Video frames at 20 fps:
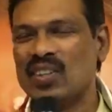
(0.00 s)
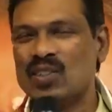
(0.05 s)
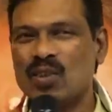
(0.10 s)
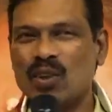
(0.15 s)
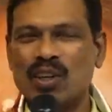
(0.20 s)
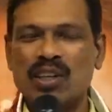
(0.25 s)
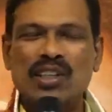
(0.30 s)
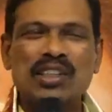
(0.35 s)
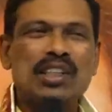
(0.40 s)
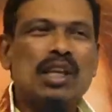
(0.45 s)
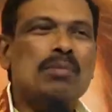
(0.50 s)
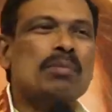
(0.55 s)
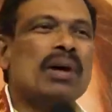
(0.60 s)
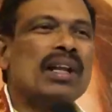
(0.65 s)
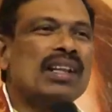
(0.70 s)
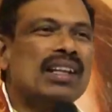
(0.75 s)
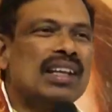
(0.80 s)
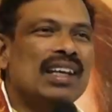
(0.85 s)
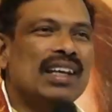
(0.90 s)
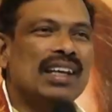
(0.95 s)
సో
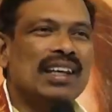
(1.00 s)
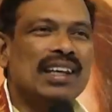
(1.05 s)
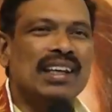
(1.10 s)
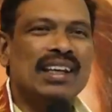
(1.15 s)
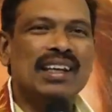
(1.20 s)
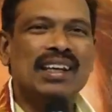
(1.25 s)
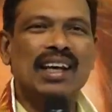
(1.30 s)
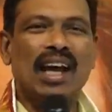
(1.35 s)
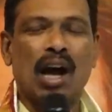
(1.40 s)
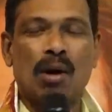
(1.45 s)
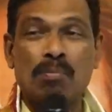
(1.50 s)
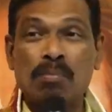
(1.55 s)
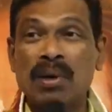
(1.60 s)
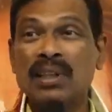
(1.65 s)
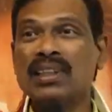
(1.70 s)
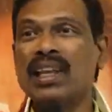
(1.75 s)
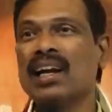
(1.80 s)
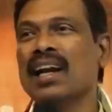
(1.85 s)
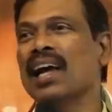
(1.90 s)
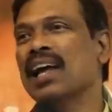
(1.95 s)
ఇంతమంది
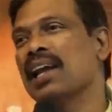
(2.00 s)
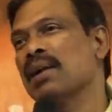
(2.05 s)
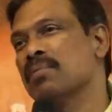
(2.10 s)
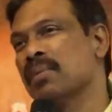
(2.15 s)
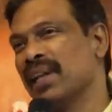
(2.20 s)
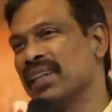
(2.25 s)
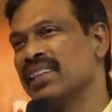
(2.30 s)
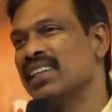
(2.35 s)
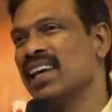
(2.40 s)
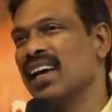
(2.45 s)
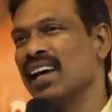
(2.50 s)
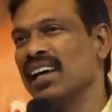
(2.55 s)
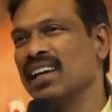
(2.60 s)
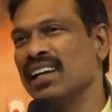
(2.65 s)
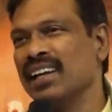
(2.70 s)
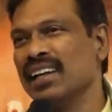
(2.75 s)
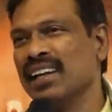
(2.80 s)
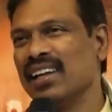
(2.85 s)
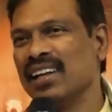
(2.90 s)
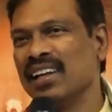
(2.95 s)
అమ్మతనాల మధ్య
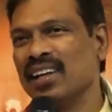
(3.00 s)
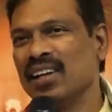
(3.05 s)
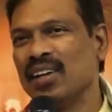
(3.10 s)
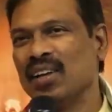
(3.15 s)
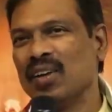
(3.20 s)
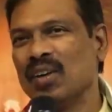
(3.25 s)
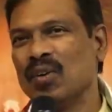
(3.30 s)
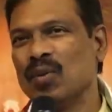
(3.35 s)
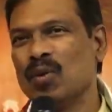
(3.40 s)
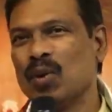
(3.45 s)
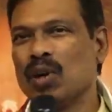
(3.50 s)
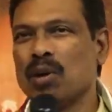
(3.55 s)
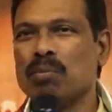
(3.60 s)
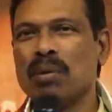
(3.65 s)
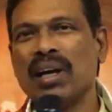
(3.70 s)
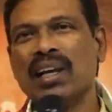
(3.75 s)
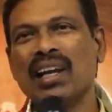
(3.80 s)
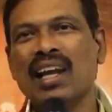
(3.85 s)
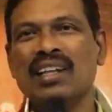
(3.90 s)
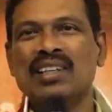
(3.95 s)
ఒక
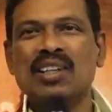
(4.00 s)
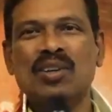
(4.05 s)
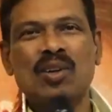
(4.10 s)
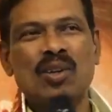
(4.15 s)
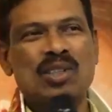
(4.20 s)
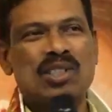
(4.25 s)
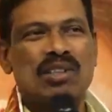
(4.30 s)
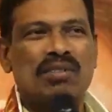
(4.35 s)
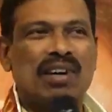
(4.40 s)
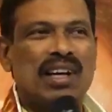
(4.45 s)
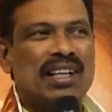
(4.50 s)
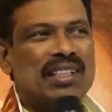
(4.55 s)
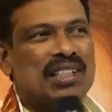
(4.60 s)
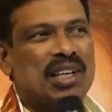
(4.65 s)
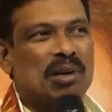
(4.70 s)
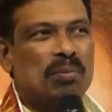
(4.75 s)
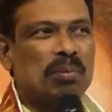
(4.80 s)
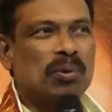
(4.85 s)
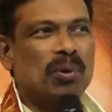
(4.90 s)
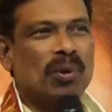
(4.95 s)
మహిళా దినోత్సవాన్ని
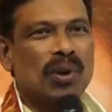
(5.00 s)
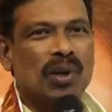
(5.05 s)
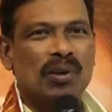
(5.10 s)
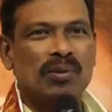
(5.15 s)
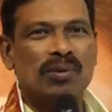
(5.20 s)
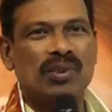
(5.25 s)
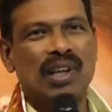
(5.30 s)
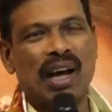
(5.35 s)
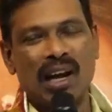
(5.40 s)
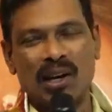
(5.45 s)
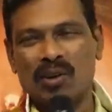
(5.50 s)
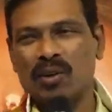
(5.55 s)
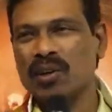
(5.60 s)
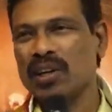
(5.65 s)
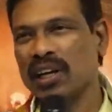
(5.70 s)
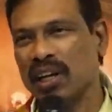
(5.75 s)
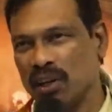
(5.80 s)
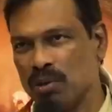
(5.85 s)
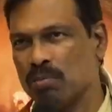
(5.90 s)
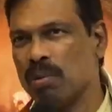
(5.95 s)
జరుపుకోవడం దాంట్లో
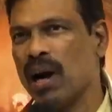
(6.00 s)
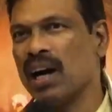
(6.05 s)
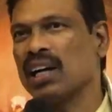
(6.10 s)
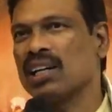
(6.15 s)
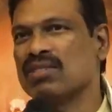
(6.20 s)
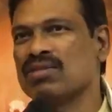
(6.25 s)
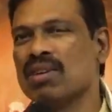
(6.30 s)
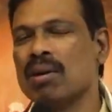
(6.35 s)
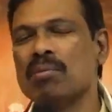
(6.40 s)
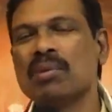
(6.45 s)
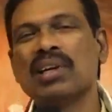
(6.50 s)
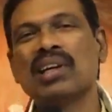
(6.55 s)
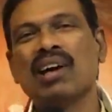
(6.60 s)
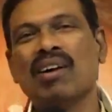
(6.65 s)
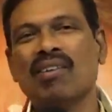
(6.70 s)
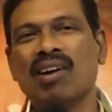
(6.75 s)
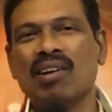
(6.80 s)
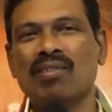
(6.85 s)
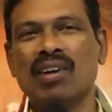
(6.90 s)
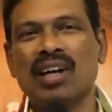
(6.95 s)
నేను భాగస్వామిని
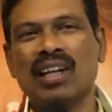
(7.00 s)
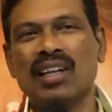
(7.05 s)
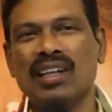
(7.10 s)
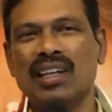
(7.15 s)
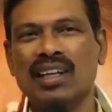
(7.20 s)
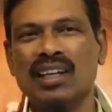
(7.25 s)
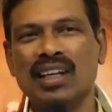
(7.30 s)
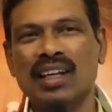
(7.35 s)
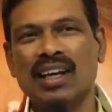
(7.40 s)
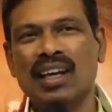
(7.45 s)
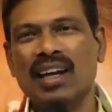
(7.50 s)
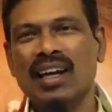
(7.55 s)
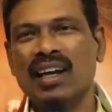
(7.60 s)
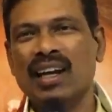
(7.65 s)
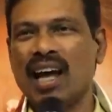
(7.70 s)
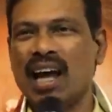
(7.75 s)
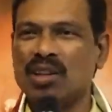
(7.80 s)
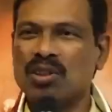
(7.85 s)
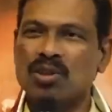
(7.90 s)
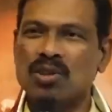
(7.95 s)
కావడం అనేది
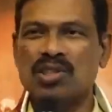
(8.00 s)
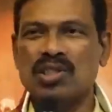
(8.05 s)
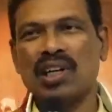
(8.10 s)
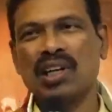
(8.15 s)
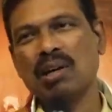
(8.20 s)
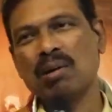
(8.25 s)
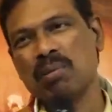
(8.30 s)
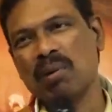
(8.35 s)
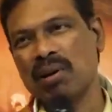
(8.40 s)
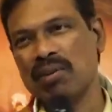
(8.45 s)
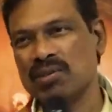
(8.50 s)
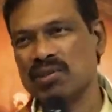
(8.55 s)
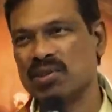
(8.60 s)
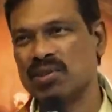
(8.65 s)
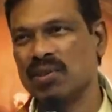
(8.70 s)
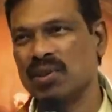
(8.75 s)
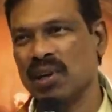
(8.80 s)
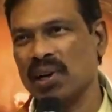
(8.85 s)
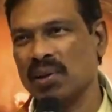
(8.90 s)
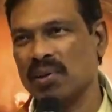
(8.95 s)
నా అదృష్టంగా
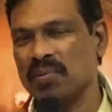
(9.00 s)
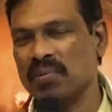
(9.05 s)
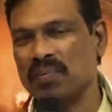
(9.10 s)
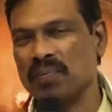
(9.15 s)
భావిస్తున్నాను